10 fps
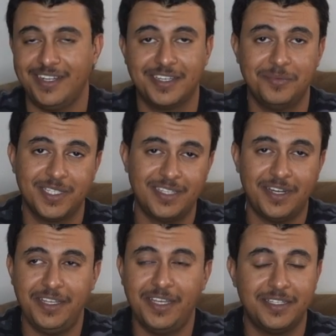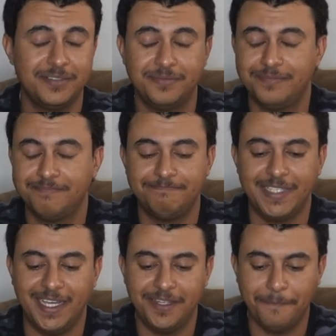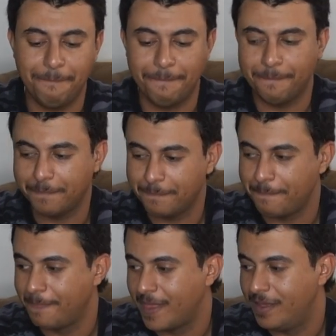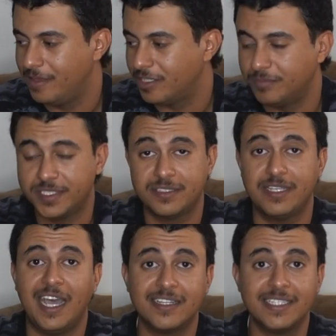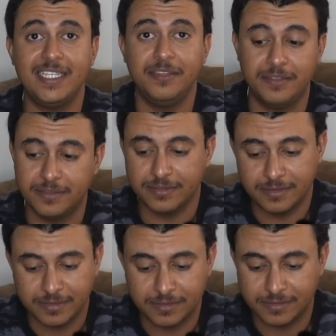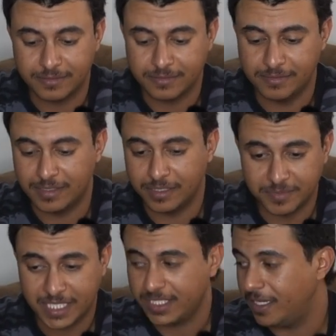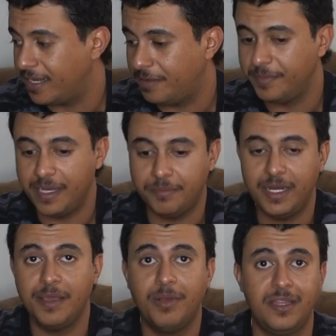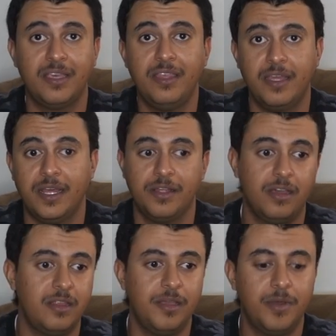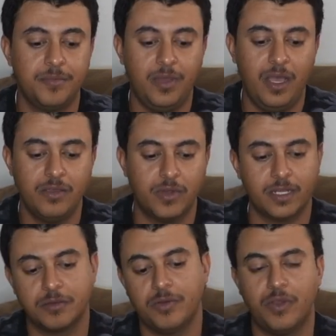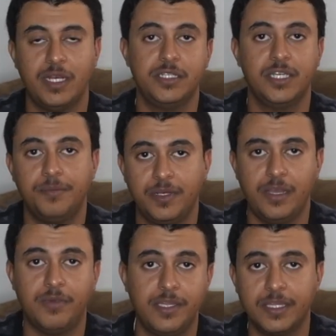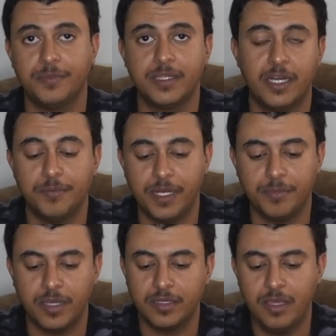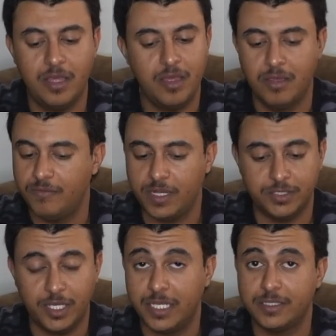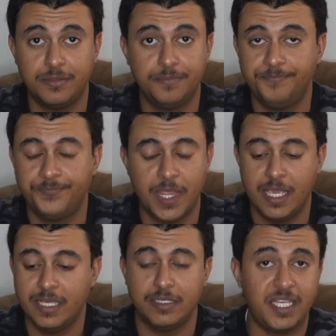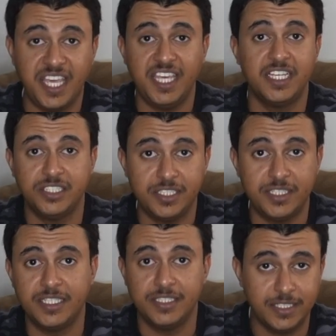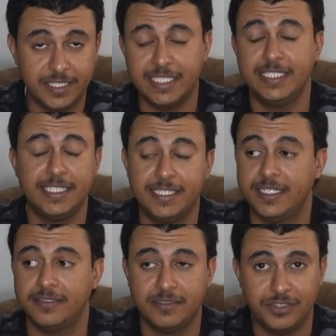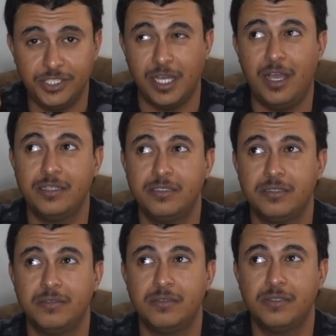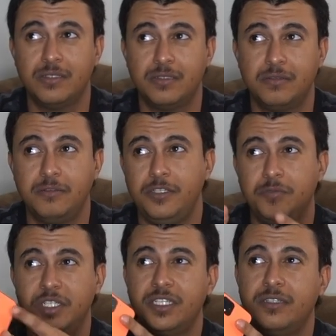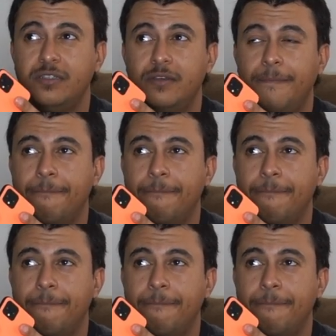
لكن بطاريه يعني قمت اعطيه قمت اشحن له من الايباد كثير يعني اخذ الايباد معاي واركبه واخليه يشحن من الايباد اعطيه بطاريه من الايباد فالجهاز سيء جدا جدا جدا جهاز يمكن